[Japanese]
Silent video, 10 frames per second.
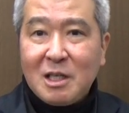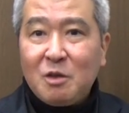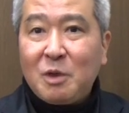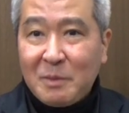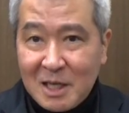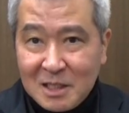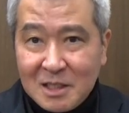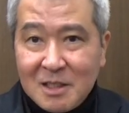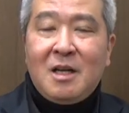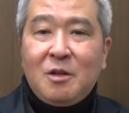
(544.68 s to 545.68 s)
いなと思いま
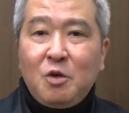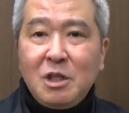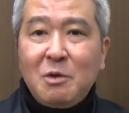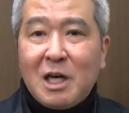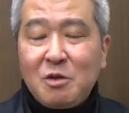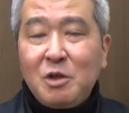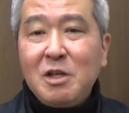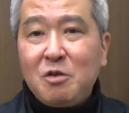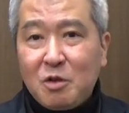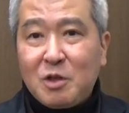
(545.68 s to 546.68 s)
す。どうしても合唱練
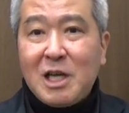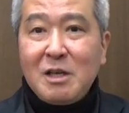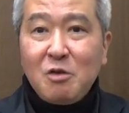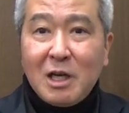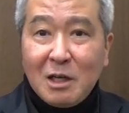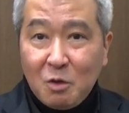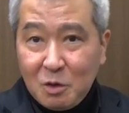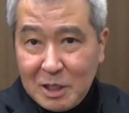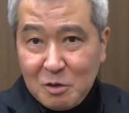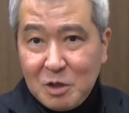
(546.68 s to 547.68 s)
習っていうと最初からこ
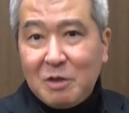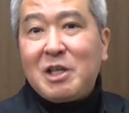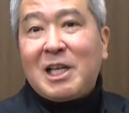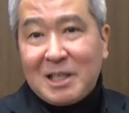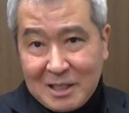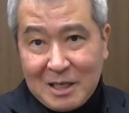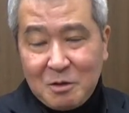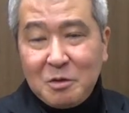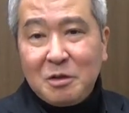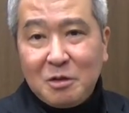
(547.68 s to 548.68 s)
う練習していくじゃないですか。
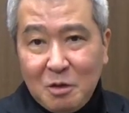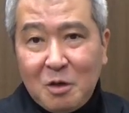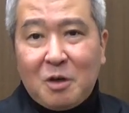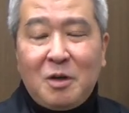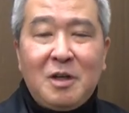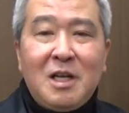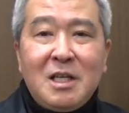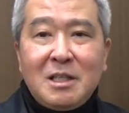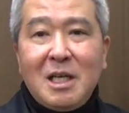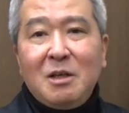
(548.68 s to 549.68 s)
そうすると、
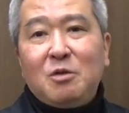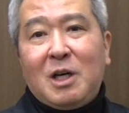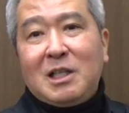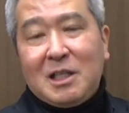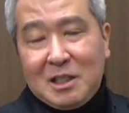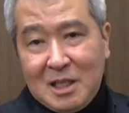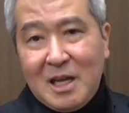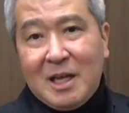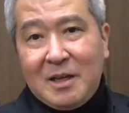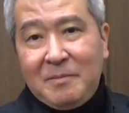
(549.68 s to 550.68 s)
最後のあたりっ
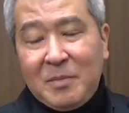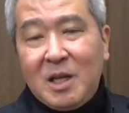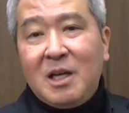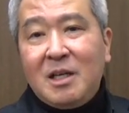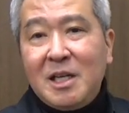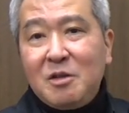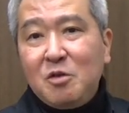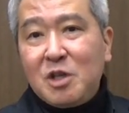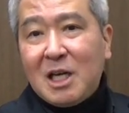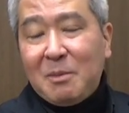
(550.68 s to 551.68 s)
て、練
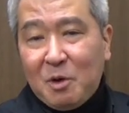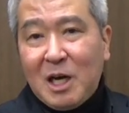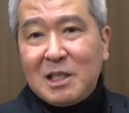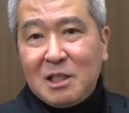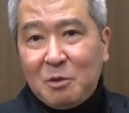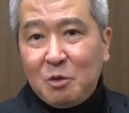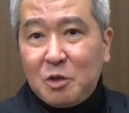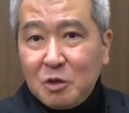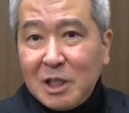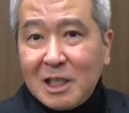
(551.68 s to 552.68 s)
習時間も回数も
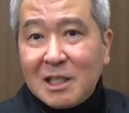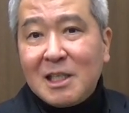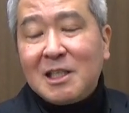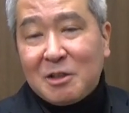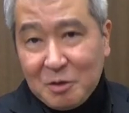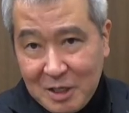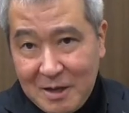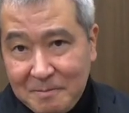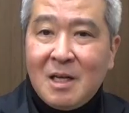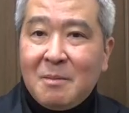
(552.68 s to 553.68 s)
薄くなりがちなんですよ
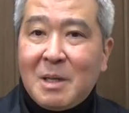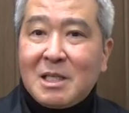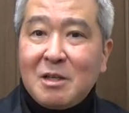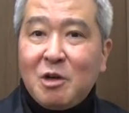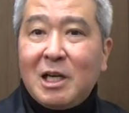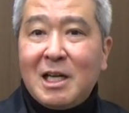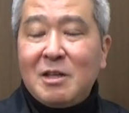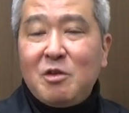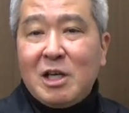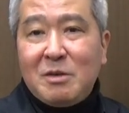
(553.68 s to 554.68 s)
ね。まあ最初から
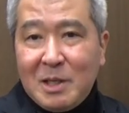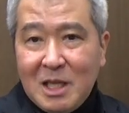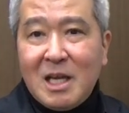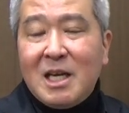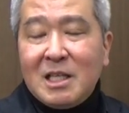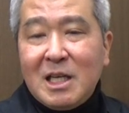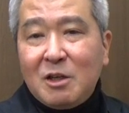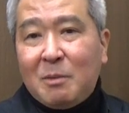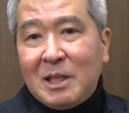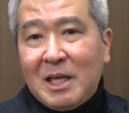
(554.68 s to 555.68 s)
練習始めて、
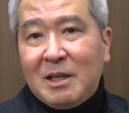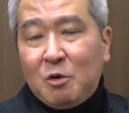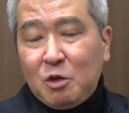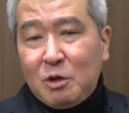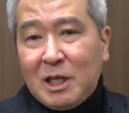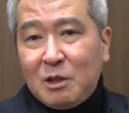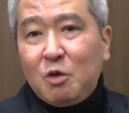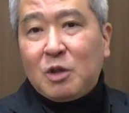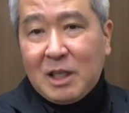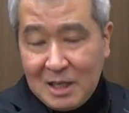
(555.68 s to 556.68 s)
最後まで音取りが
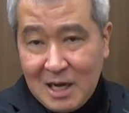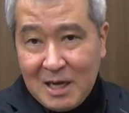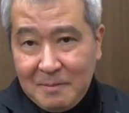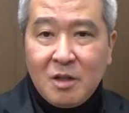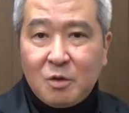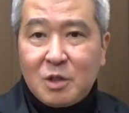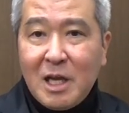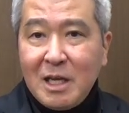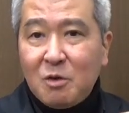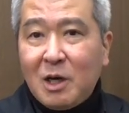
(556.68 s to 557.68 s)
通ったら、ちょっと
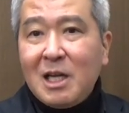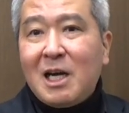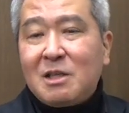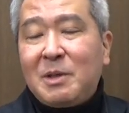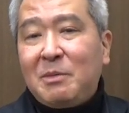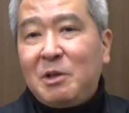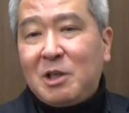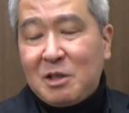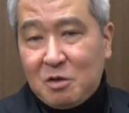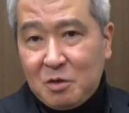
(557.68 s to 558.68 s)
最後から始めてみる
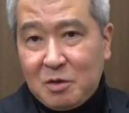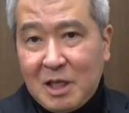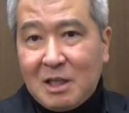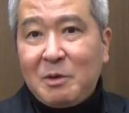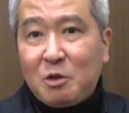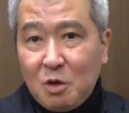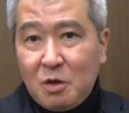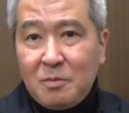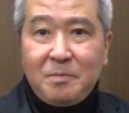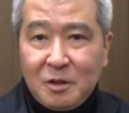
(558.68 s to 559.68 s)
練習やってみる
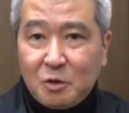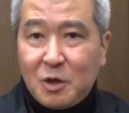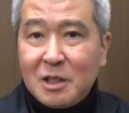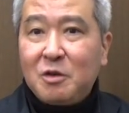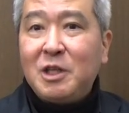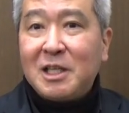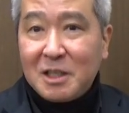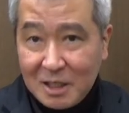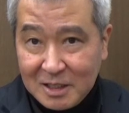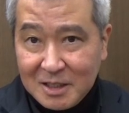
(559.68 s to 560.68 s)
と、曲が作りやす
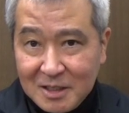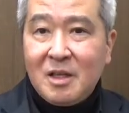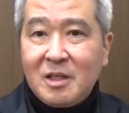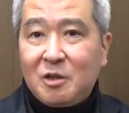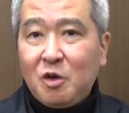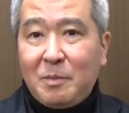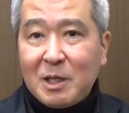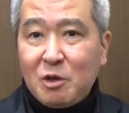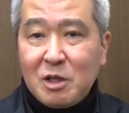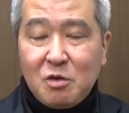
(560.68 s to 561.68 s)
いです。じゃあ今日
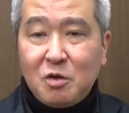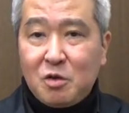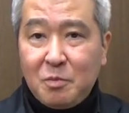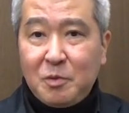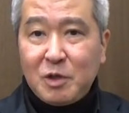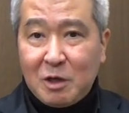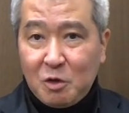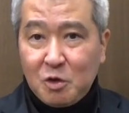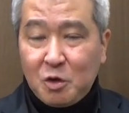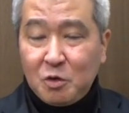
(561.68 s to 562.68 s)
パート練習10分やるよ、
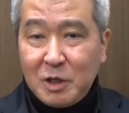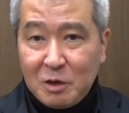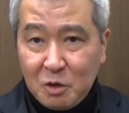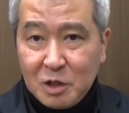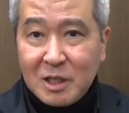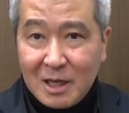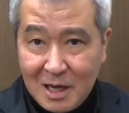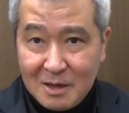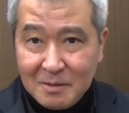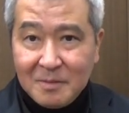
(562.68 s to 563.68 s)
15分やるよっつった
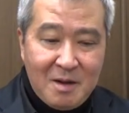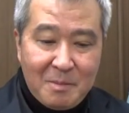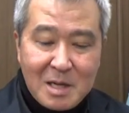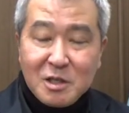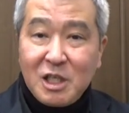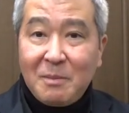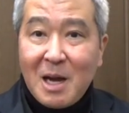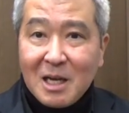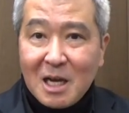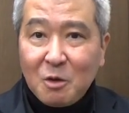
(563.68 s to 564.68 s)
ら、まず2
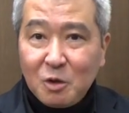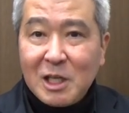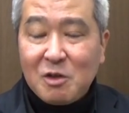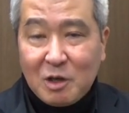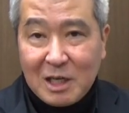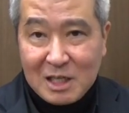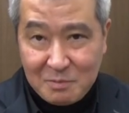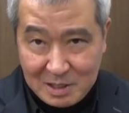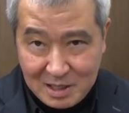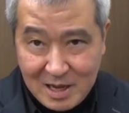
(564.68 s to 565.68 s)
番カッコの練習から始
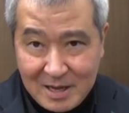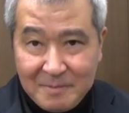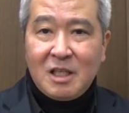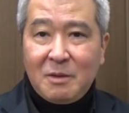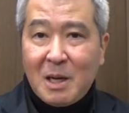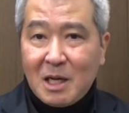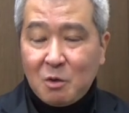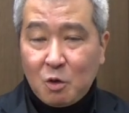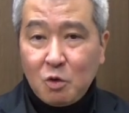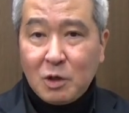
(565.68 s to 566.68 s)
めて、2番
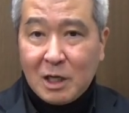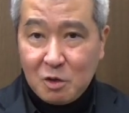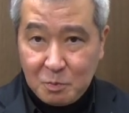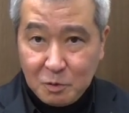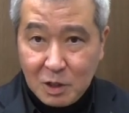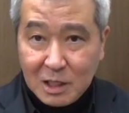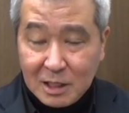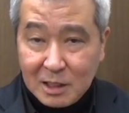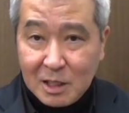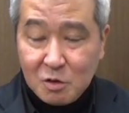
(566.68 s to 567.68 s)
カッコ5分から10分くらいか
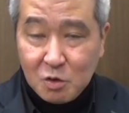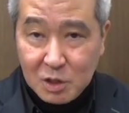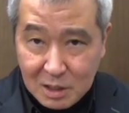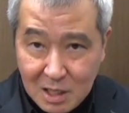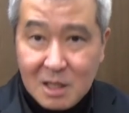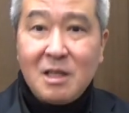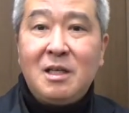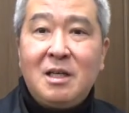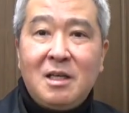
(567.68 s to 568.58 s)
けて練習したら、